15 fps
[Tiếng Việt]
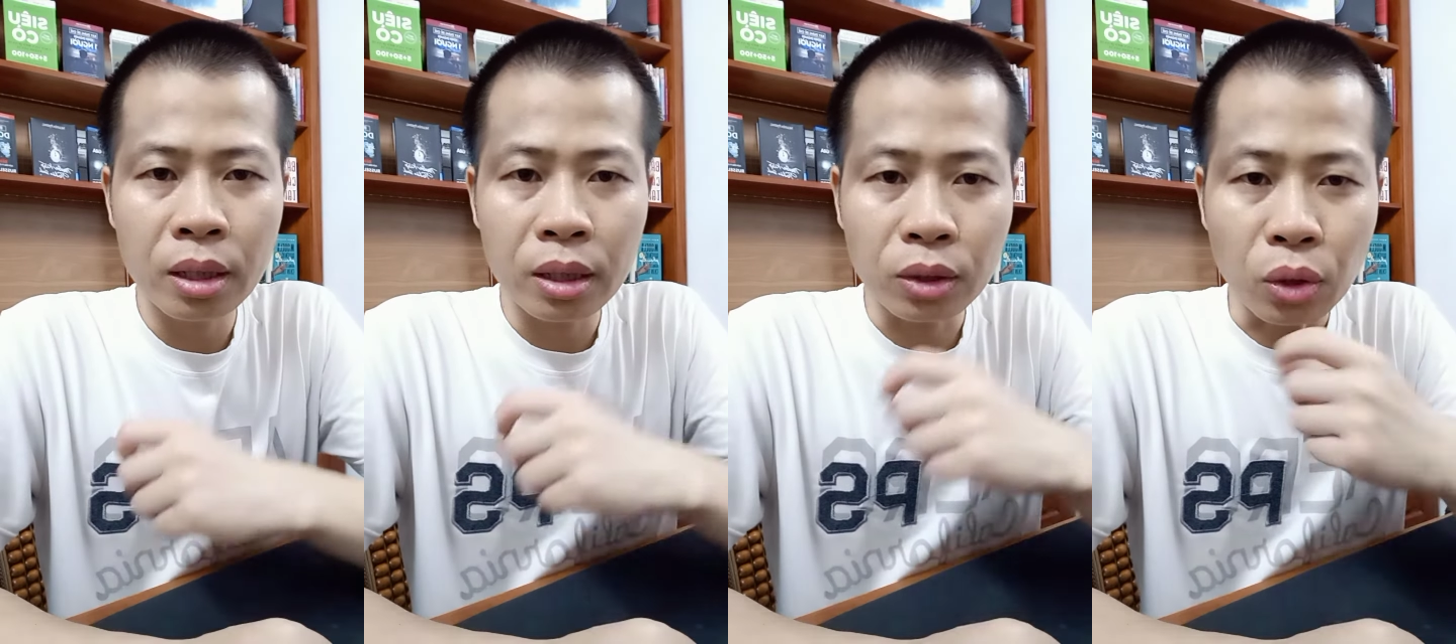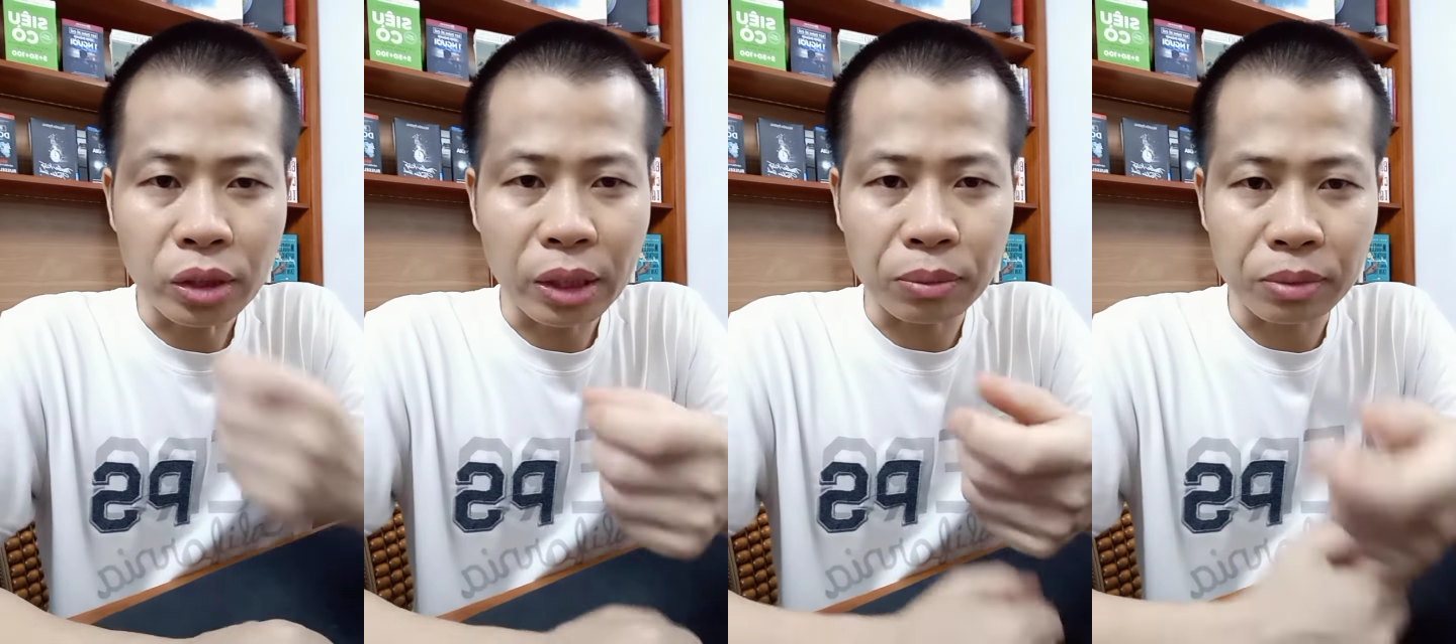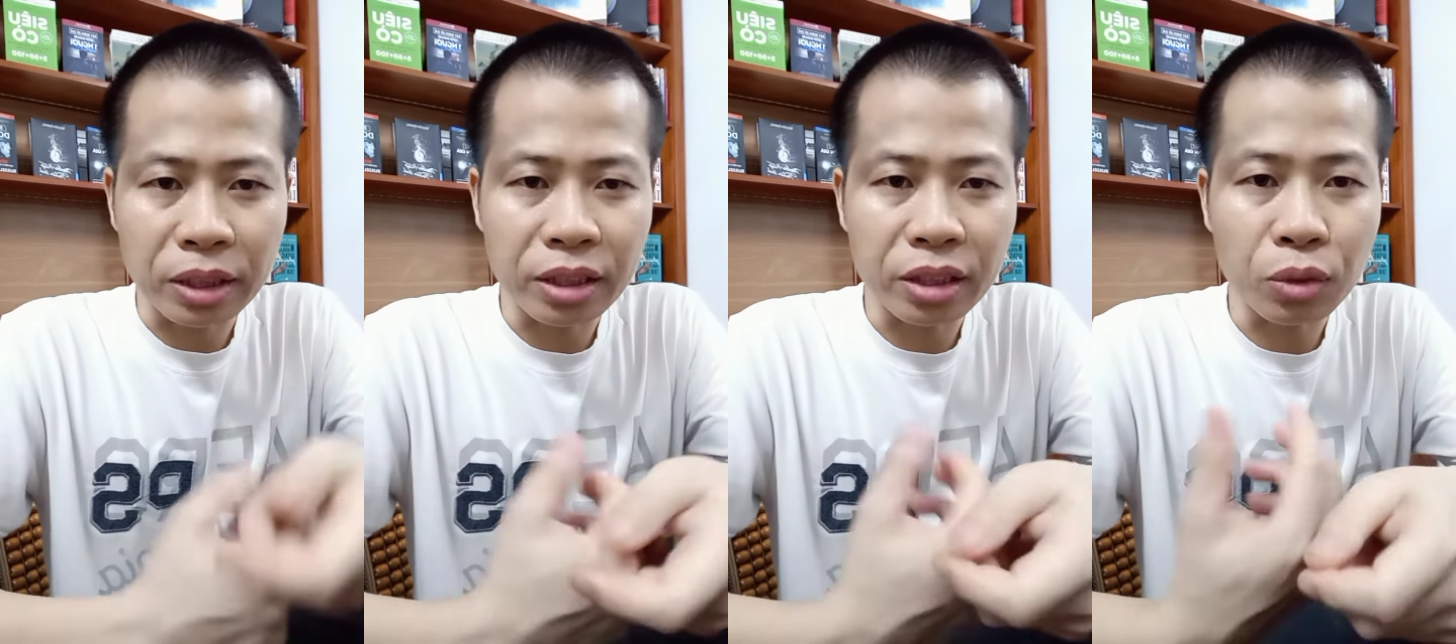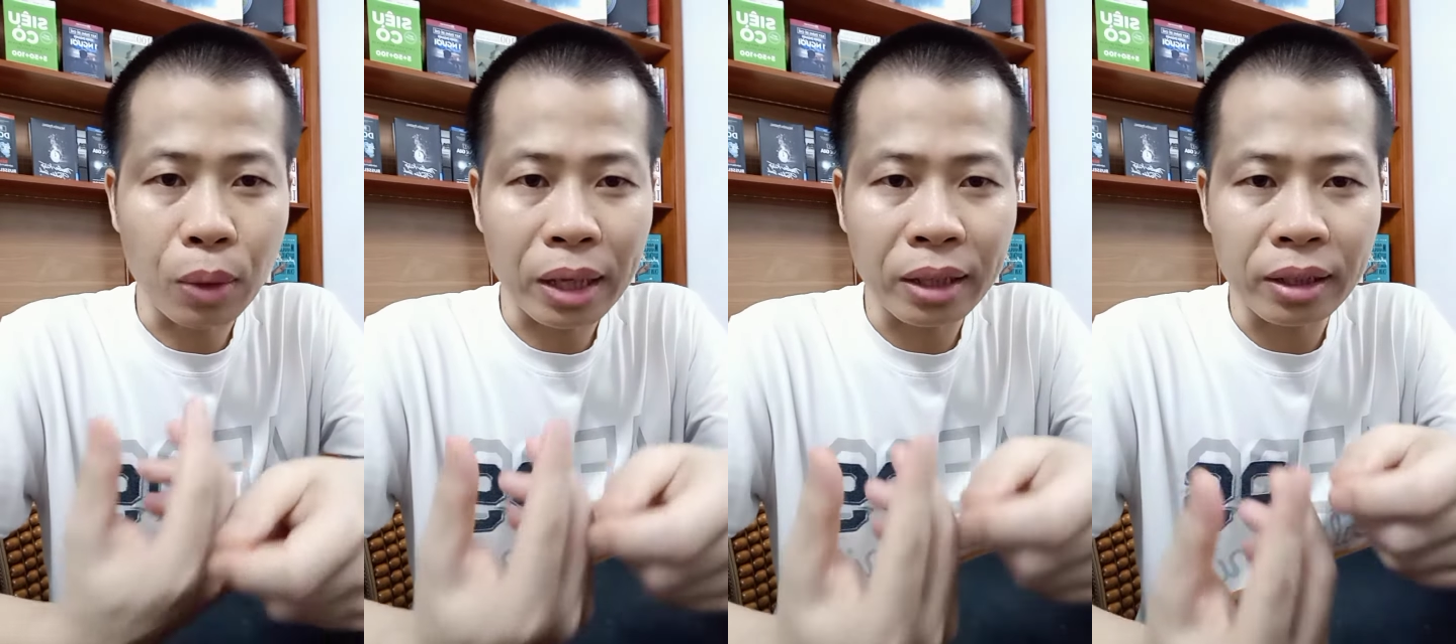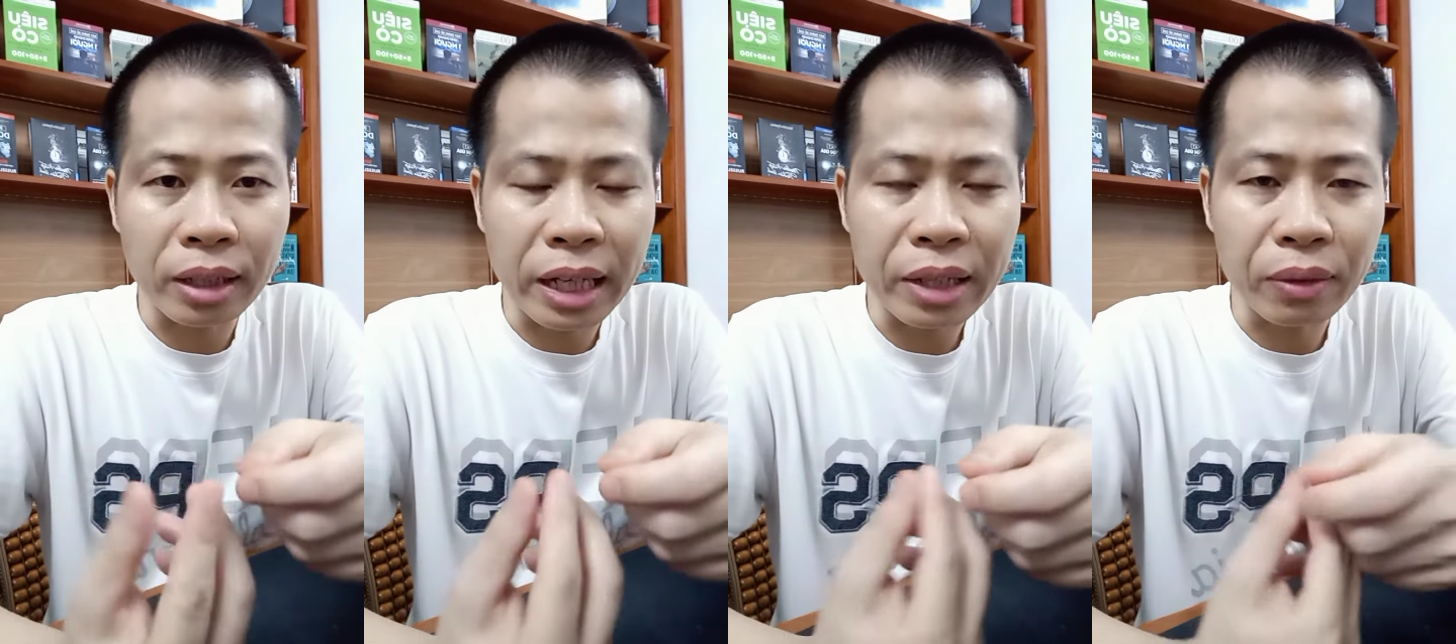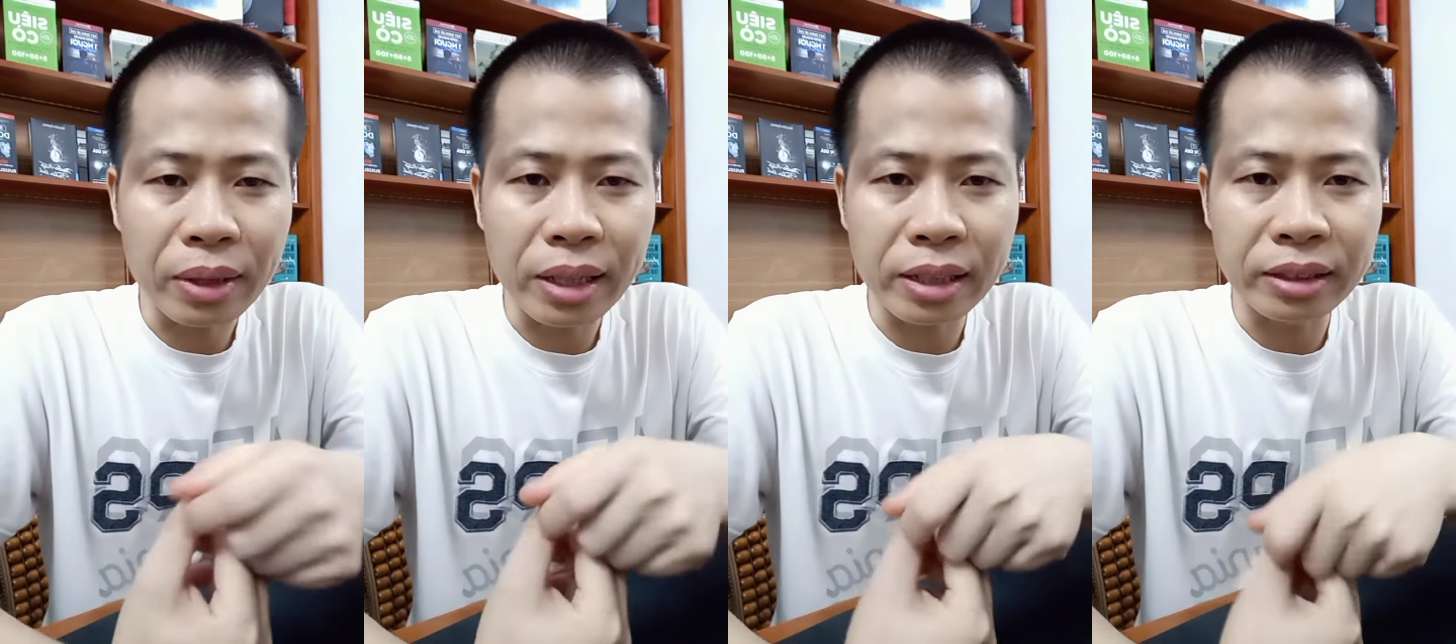tôn trọng thế giới quan ở đây có
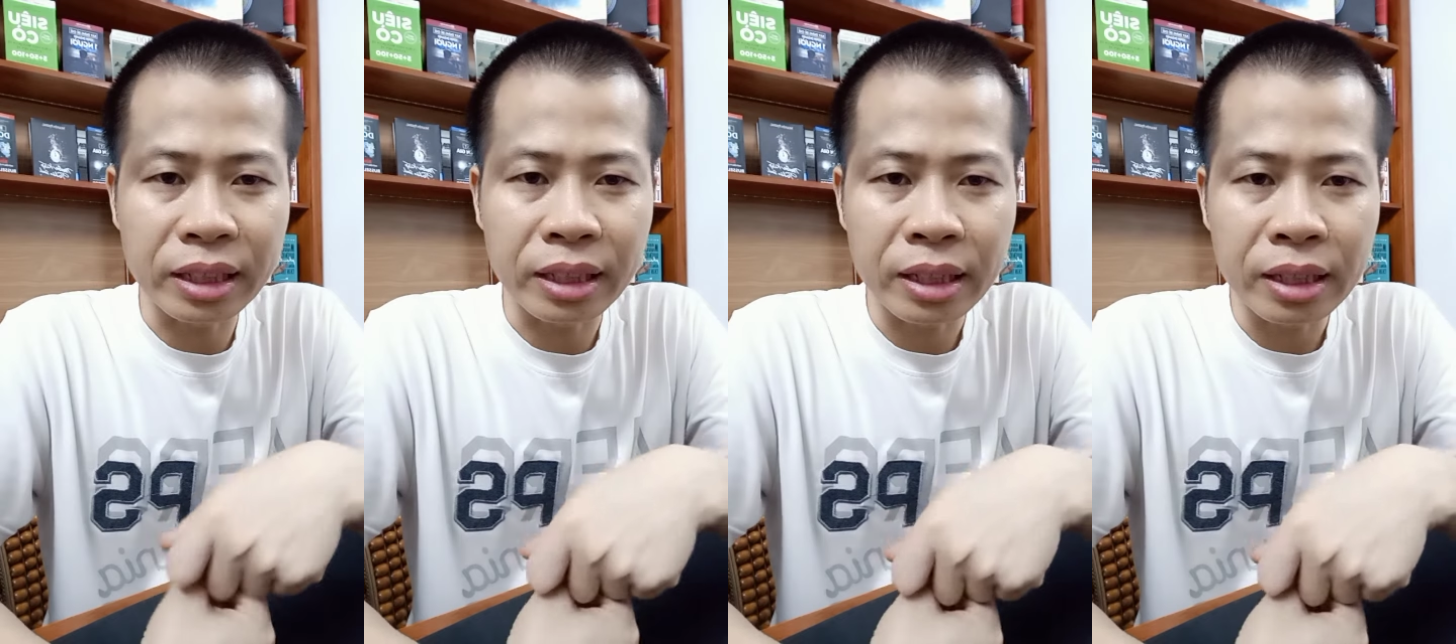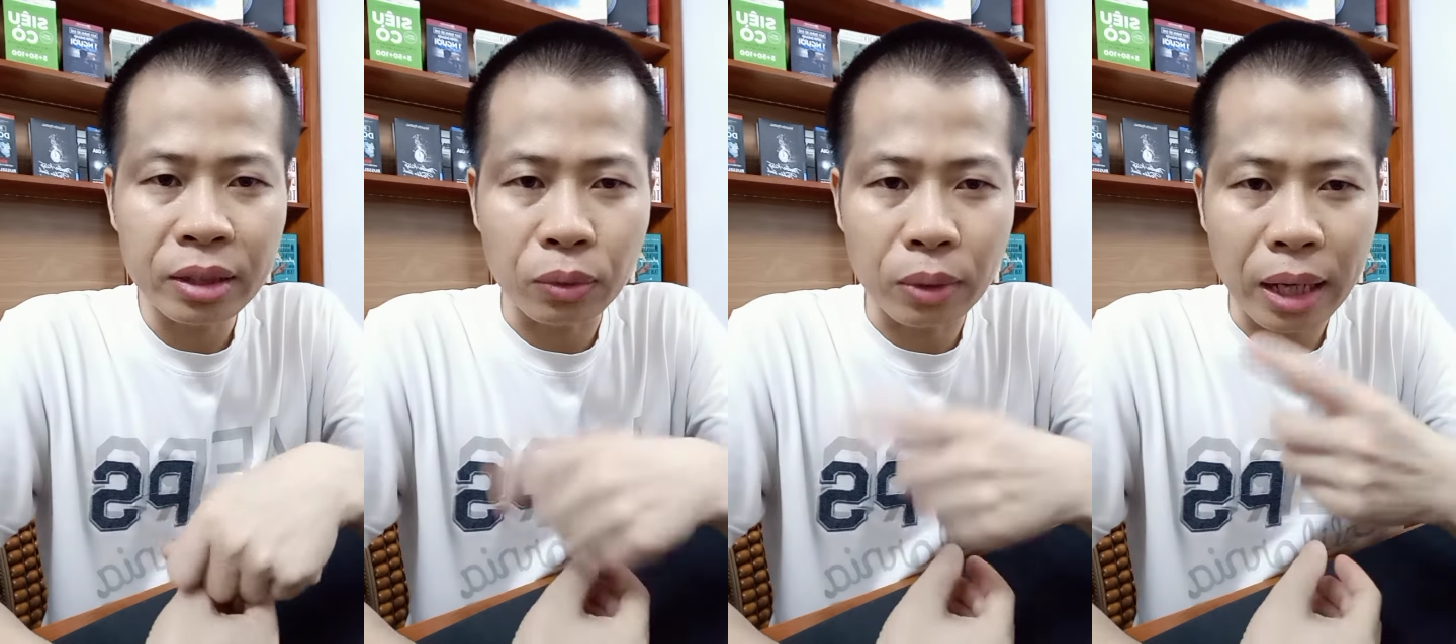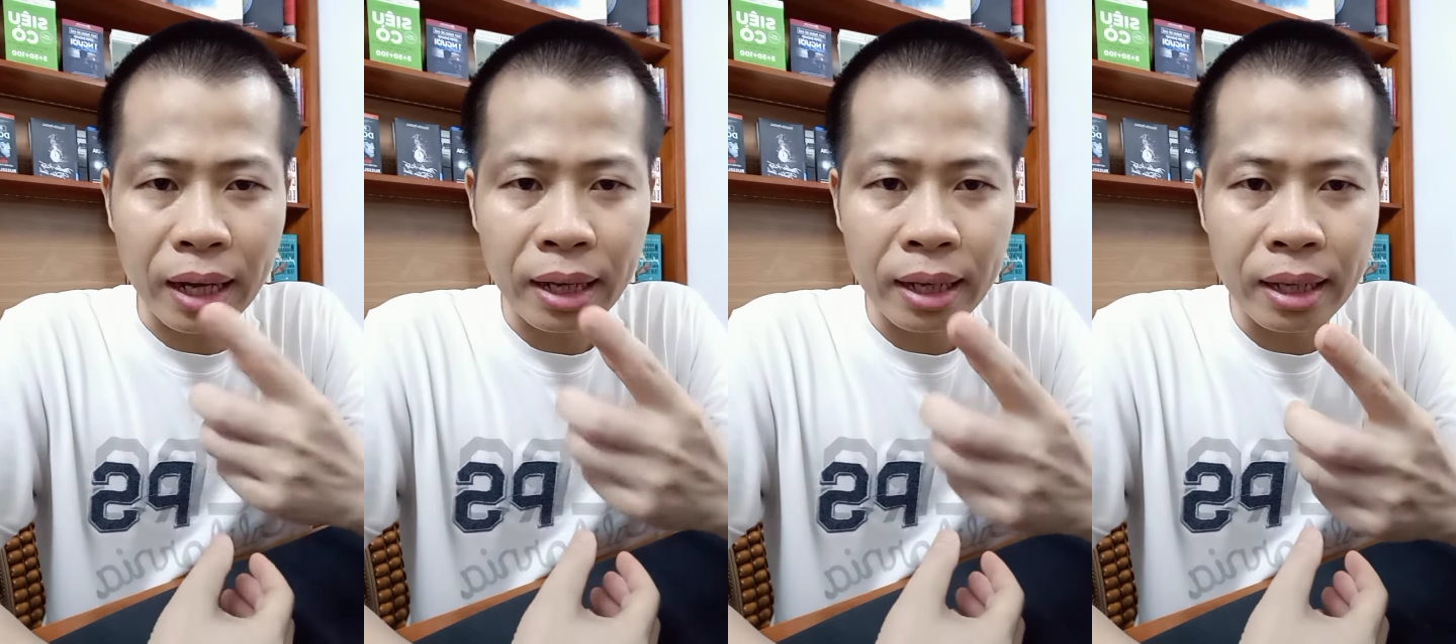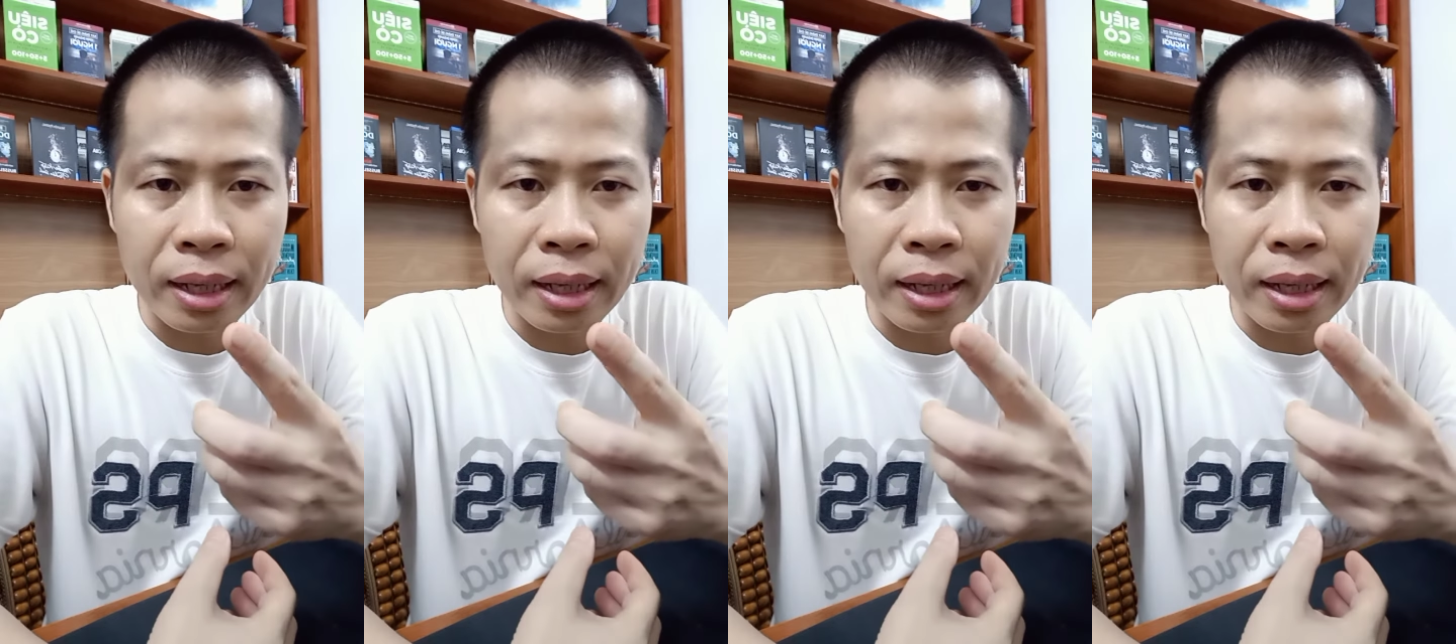nghĩa là gì chúng ta